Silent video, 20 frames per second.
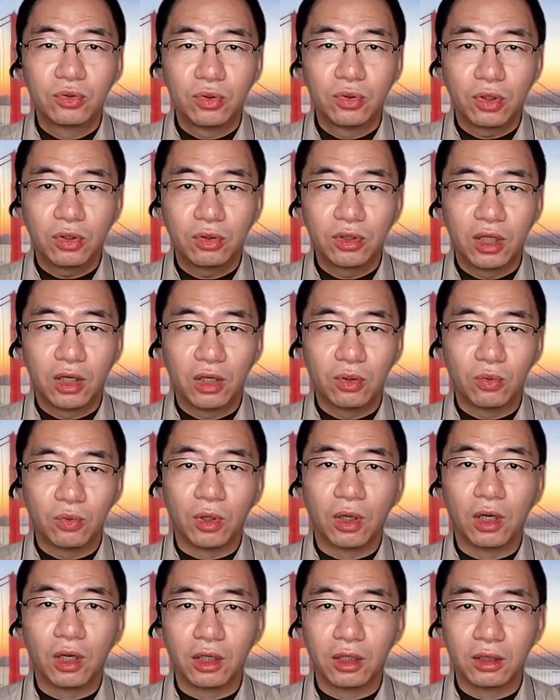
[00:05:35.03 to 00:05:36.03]
最后呢，
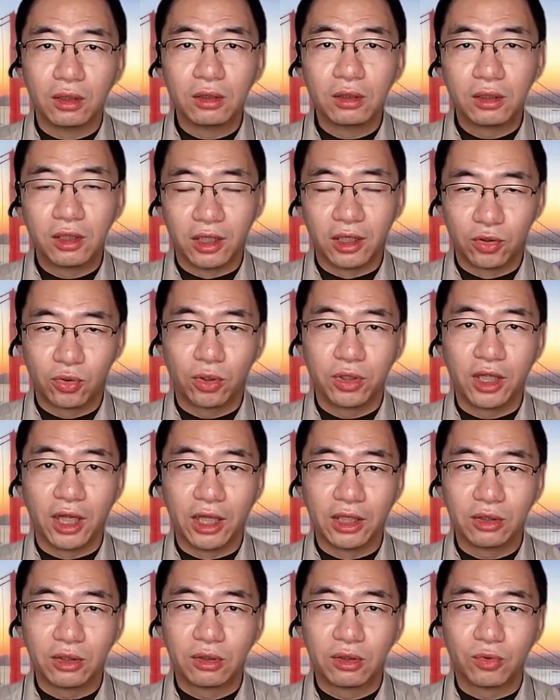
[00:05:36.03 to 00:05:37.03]
我得说一
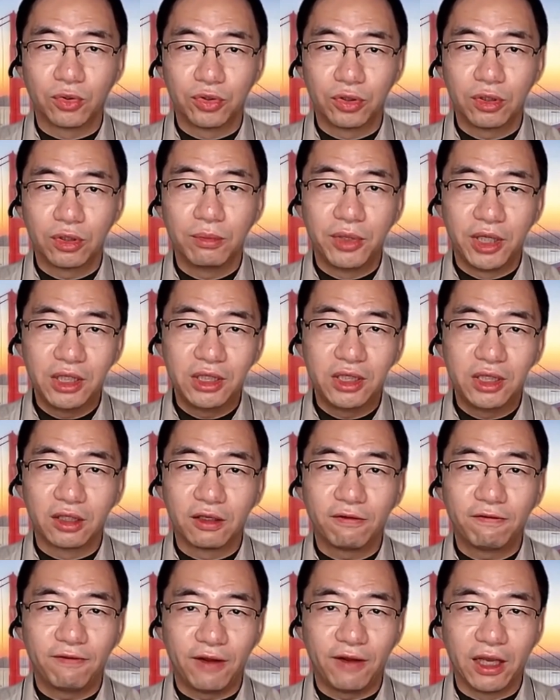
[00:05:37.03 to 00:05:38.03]
点，就是我觉得民
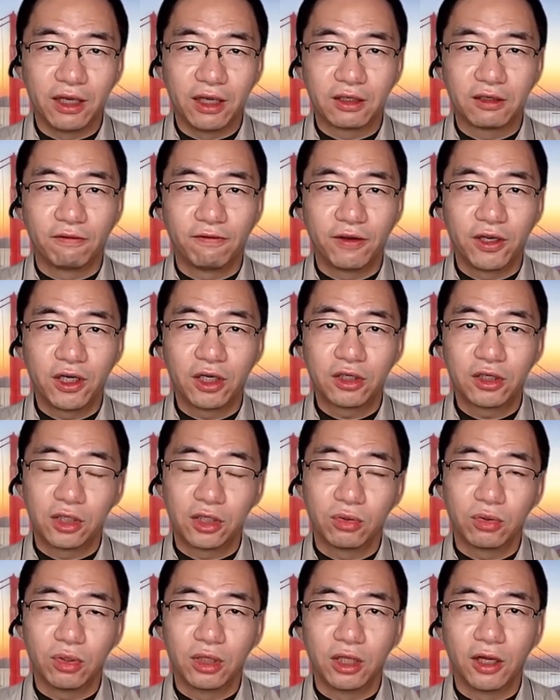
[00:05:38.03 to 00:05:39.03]
警的反应是非常
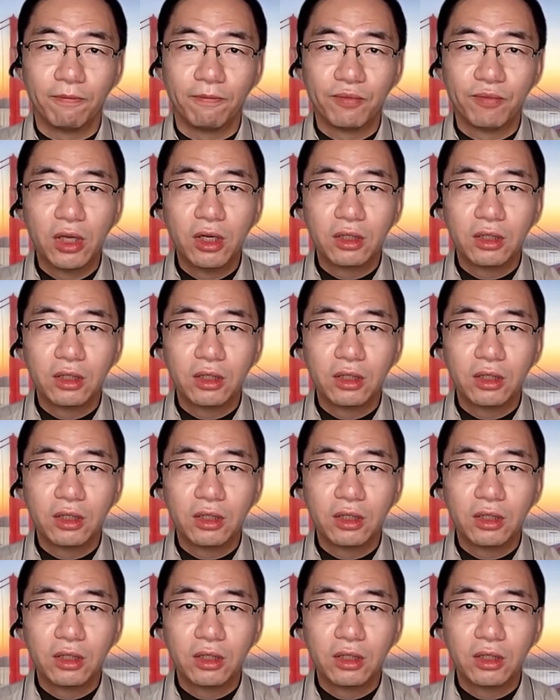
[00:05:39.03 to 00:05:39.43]
迟钝的。